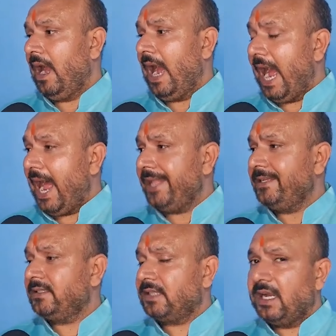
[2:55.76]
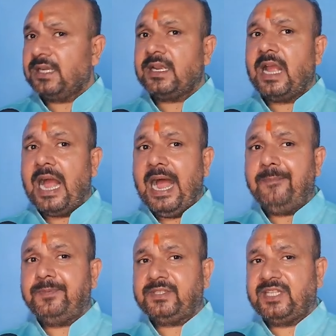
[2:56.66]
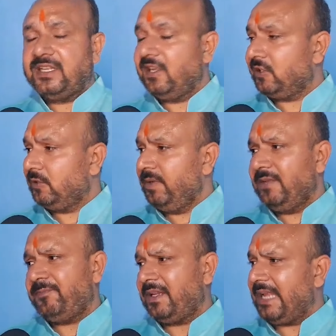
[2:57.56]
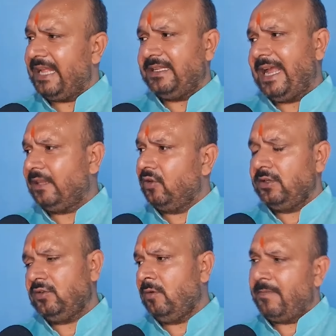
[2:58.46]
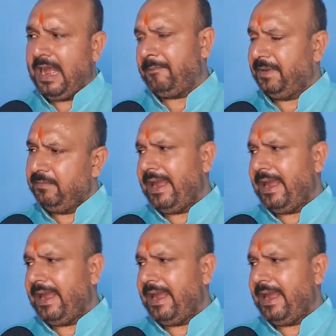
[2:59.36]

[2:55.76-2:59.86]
आज तक आप तेजस्वी प्रसाद यादव जी को माफ़ी